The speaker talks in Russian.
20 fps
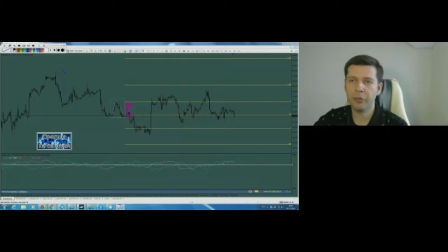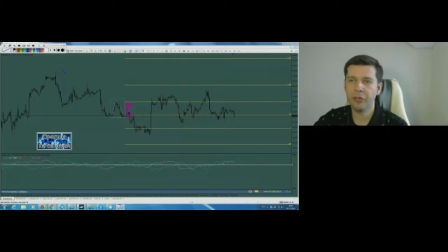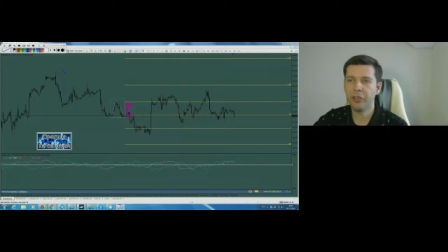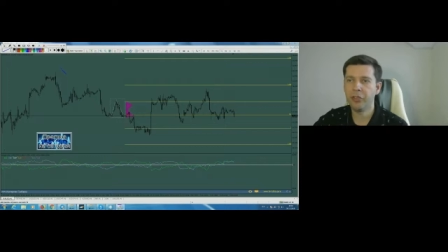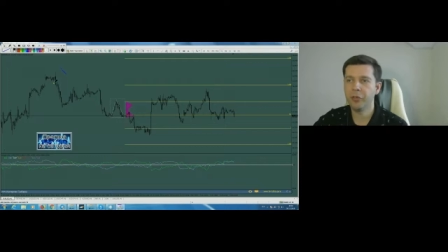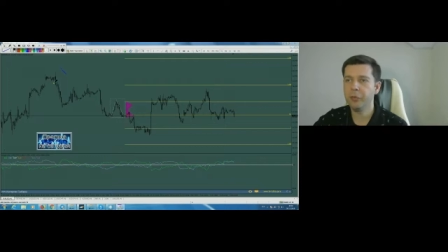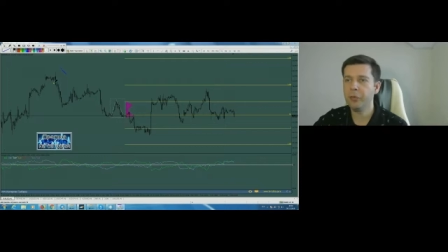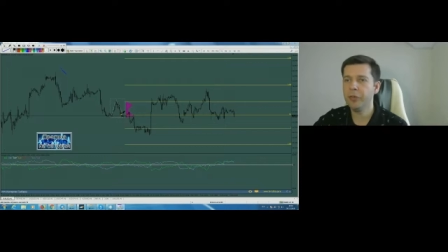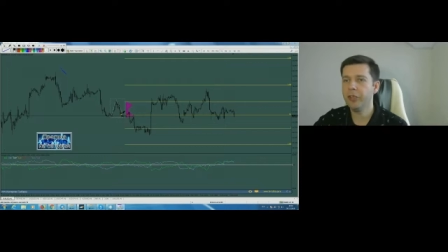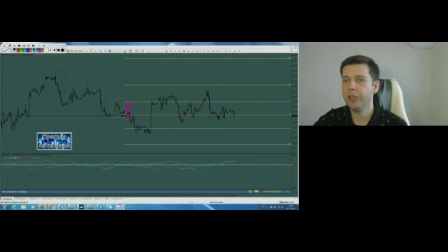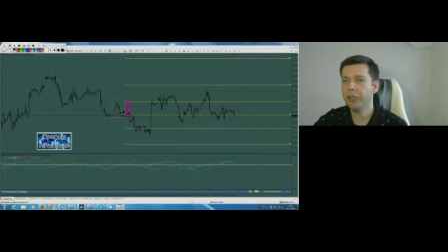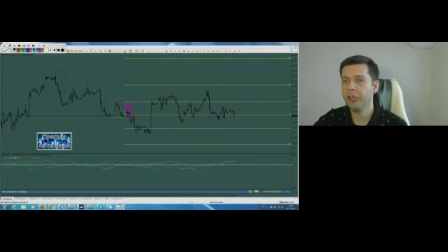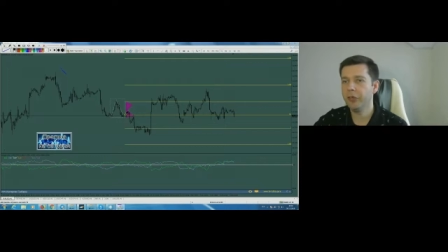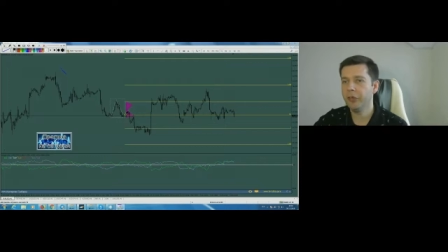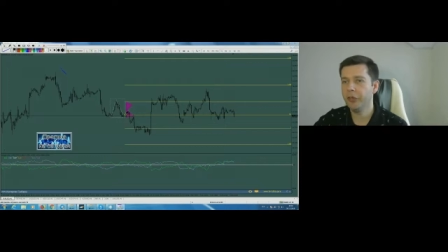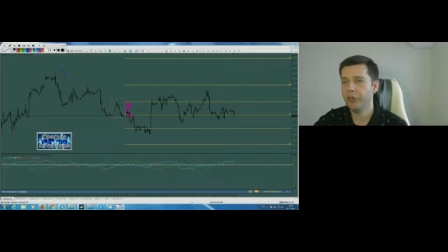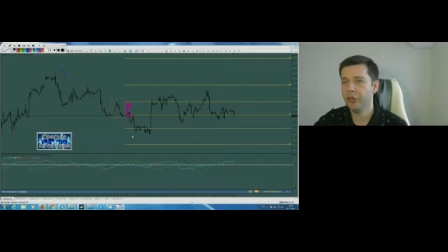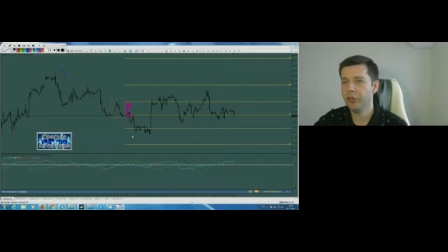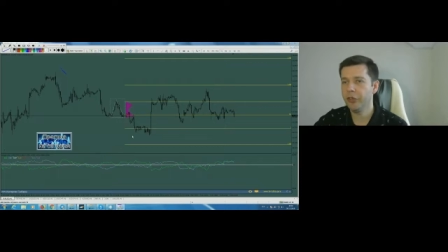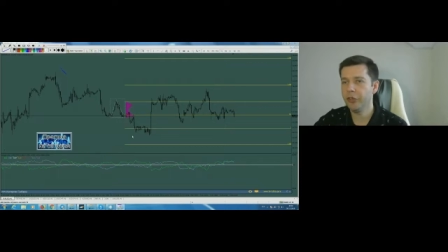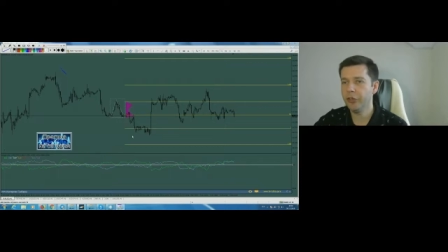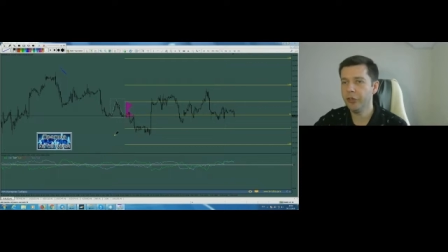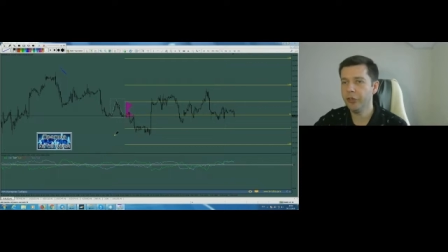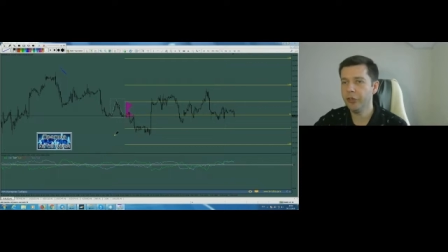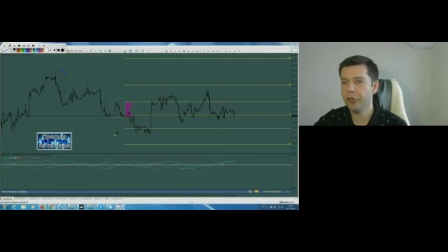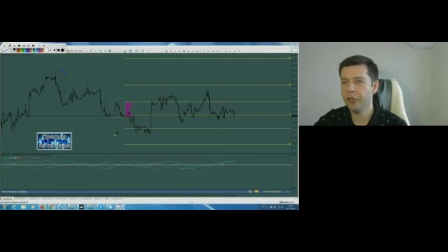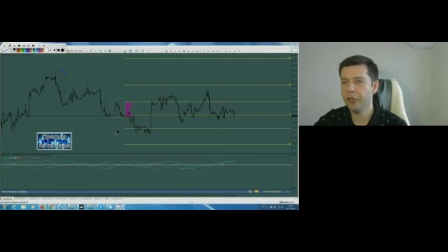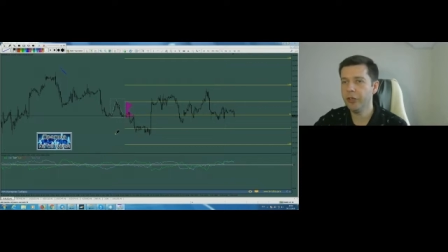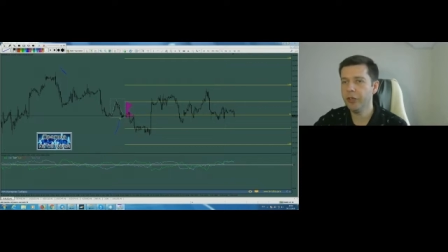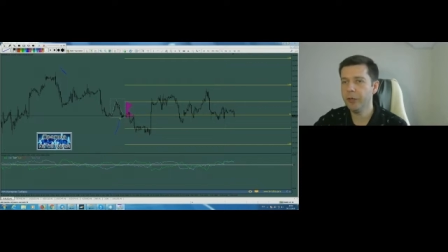без изменений в течение
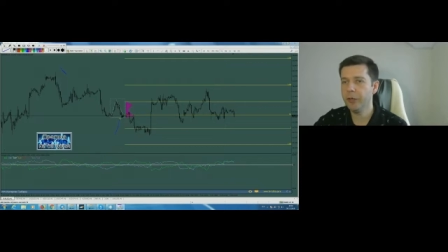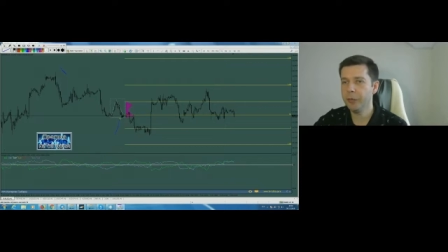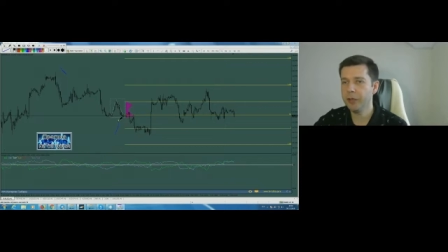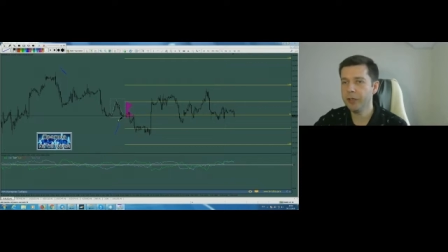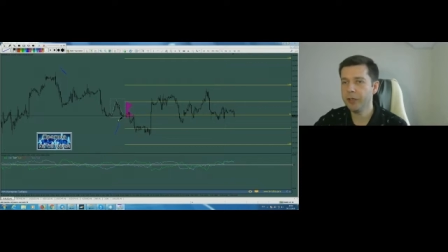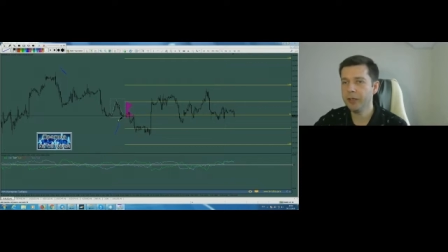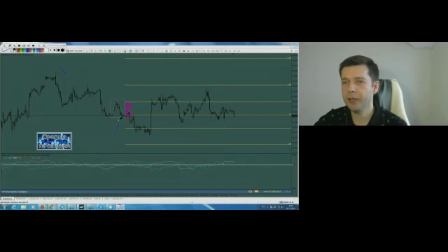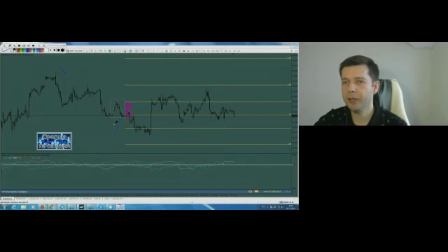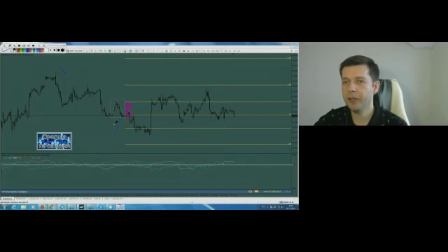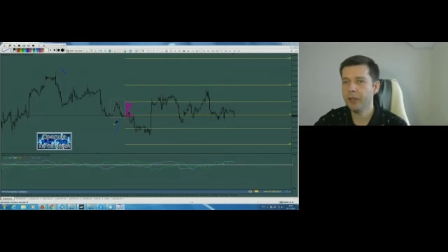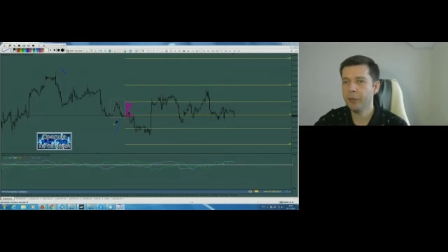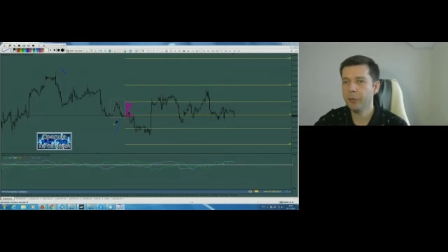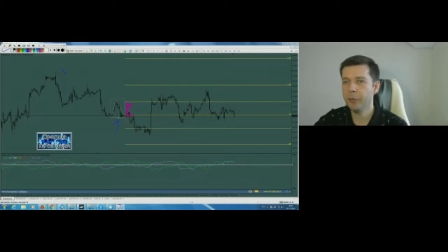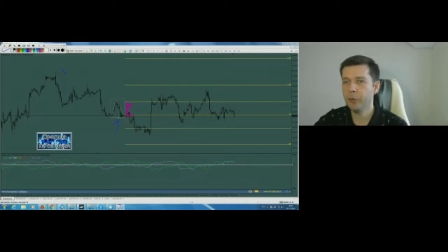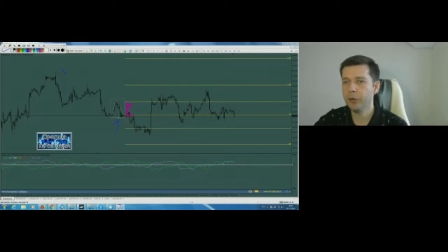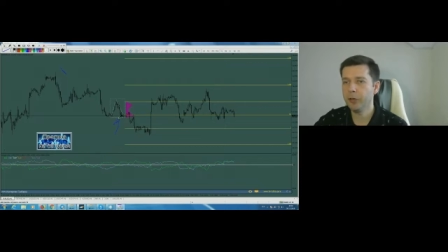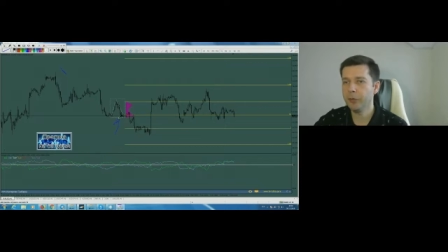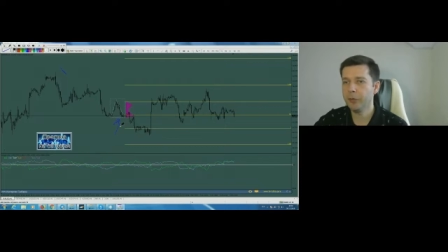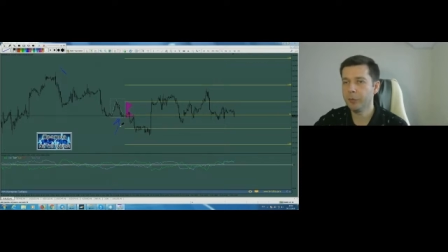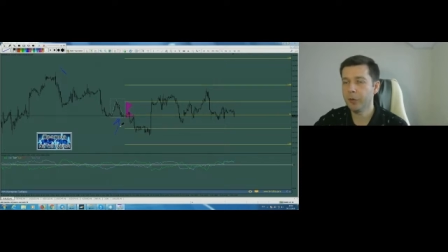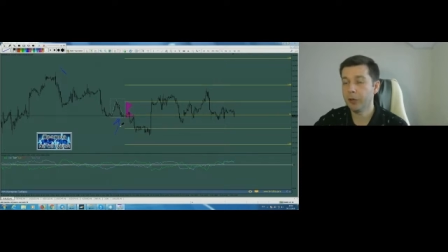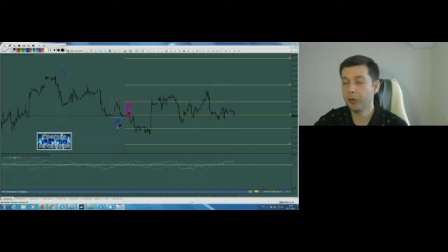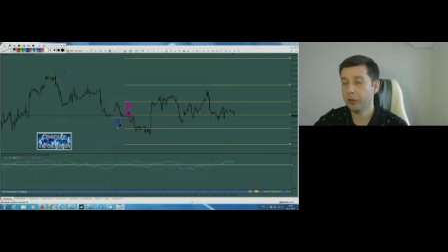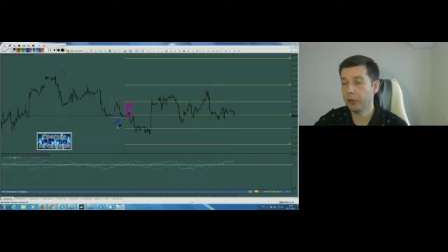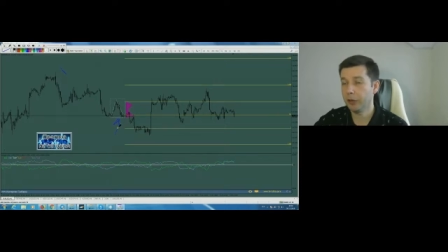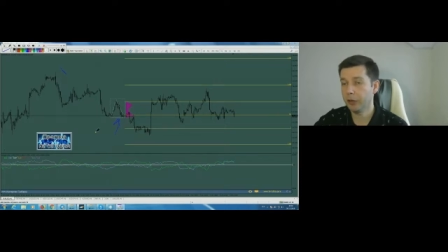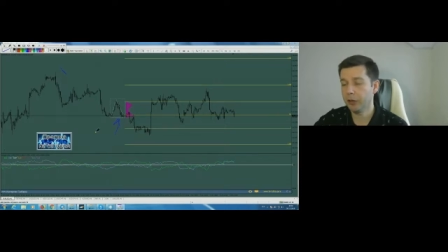недели. Последний опорный паттерн,